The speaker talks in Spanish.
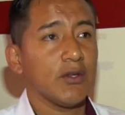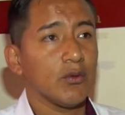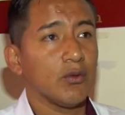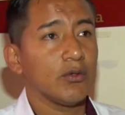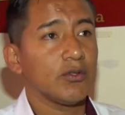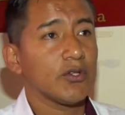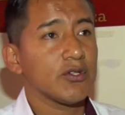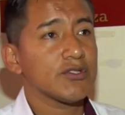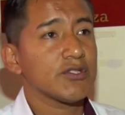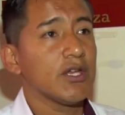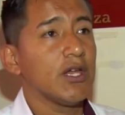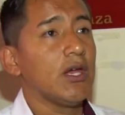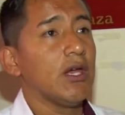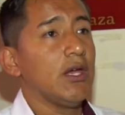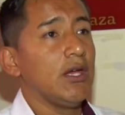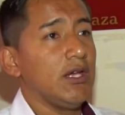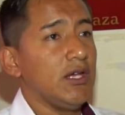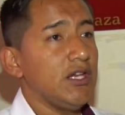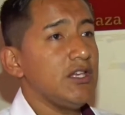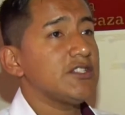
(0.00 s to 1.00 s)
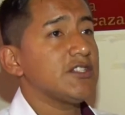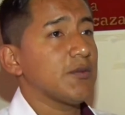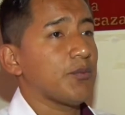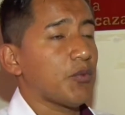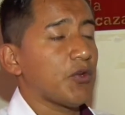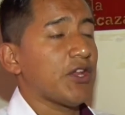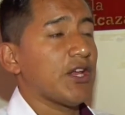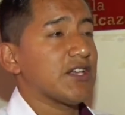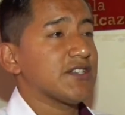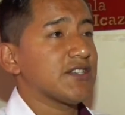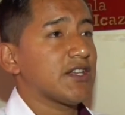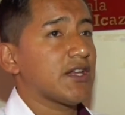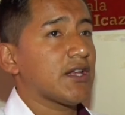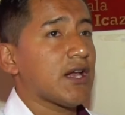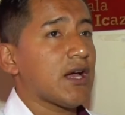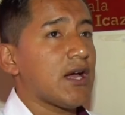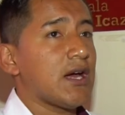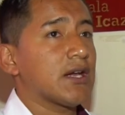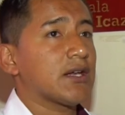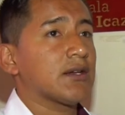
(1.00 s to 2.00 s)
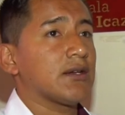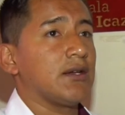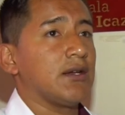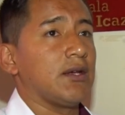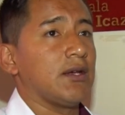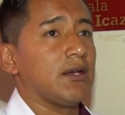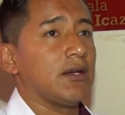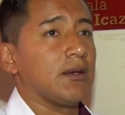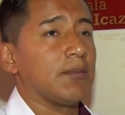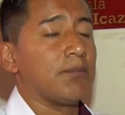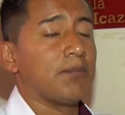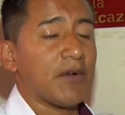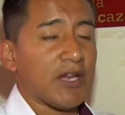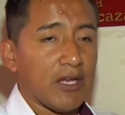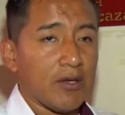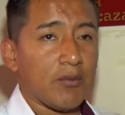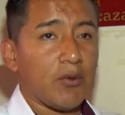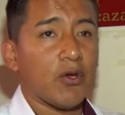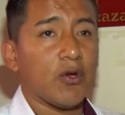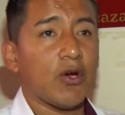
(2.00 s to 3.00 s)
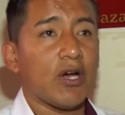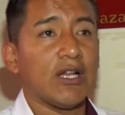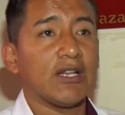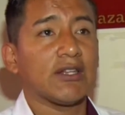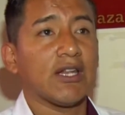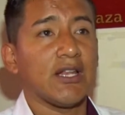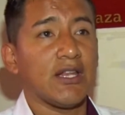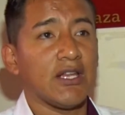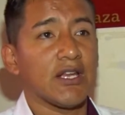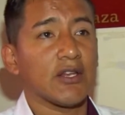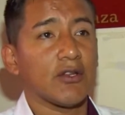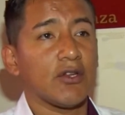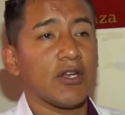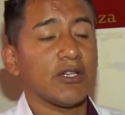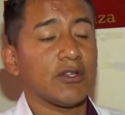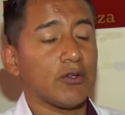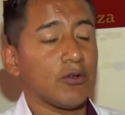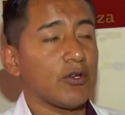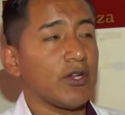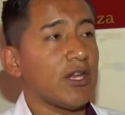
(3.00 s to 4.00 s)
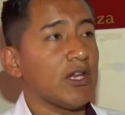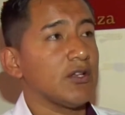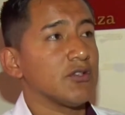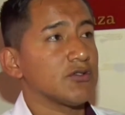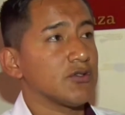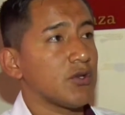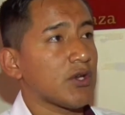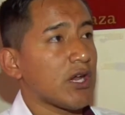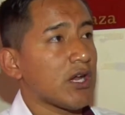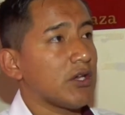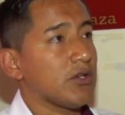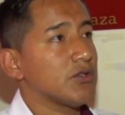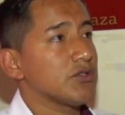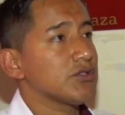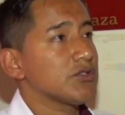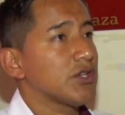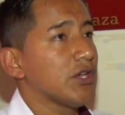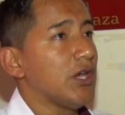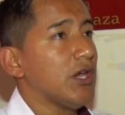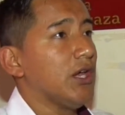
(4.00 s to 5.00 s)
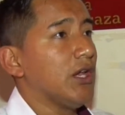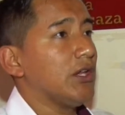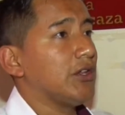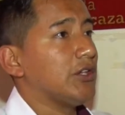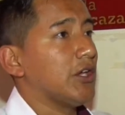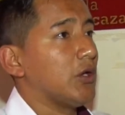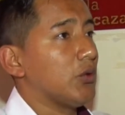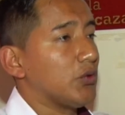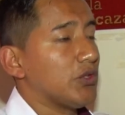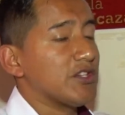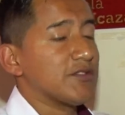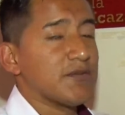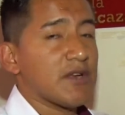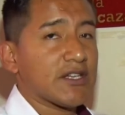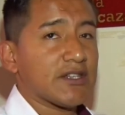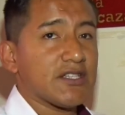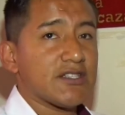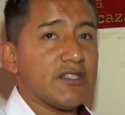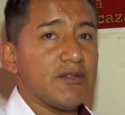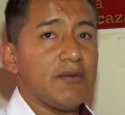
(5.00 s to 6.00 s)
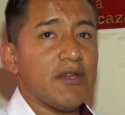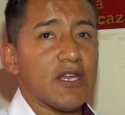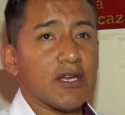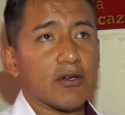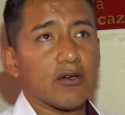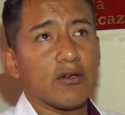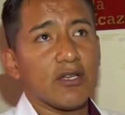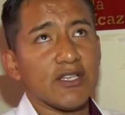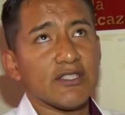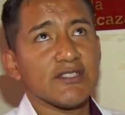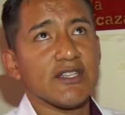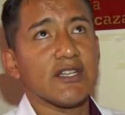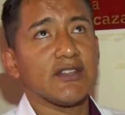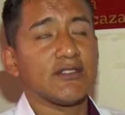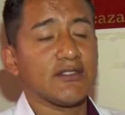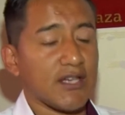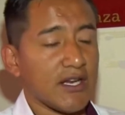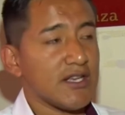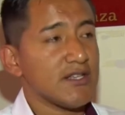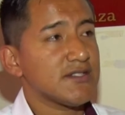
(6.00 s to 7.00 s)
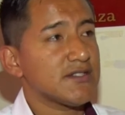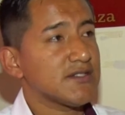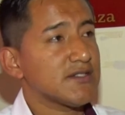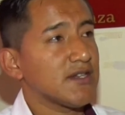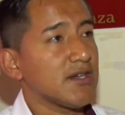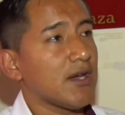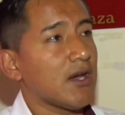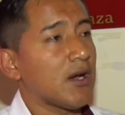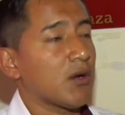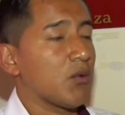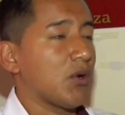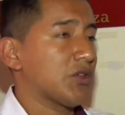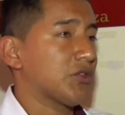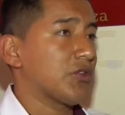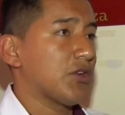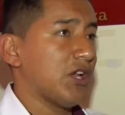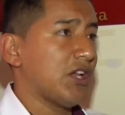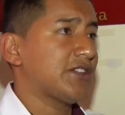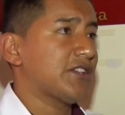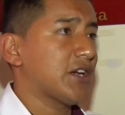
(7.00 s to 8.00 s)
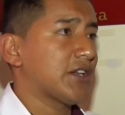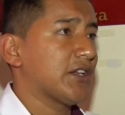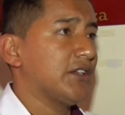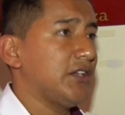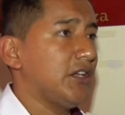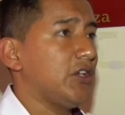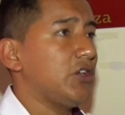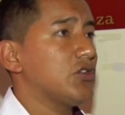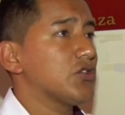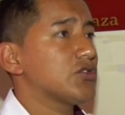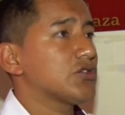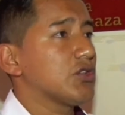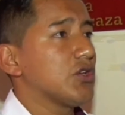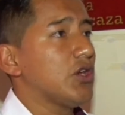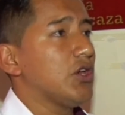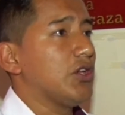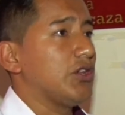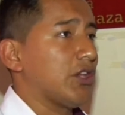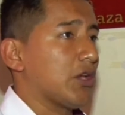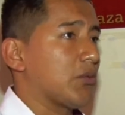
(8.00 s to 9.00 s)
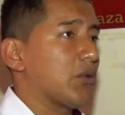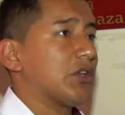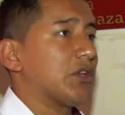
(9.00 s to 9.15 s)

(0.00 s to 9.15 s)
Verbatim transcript: y adultos y se pueden acercar eh, previo al taller de oratoria en los horarios de lunes, martes y miércoles de 3 a 4 de la tarde niños, de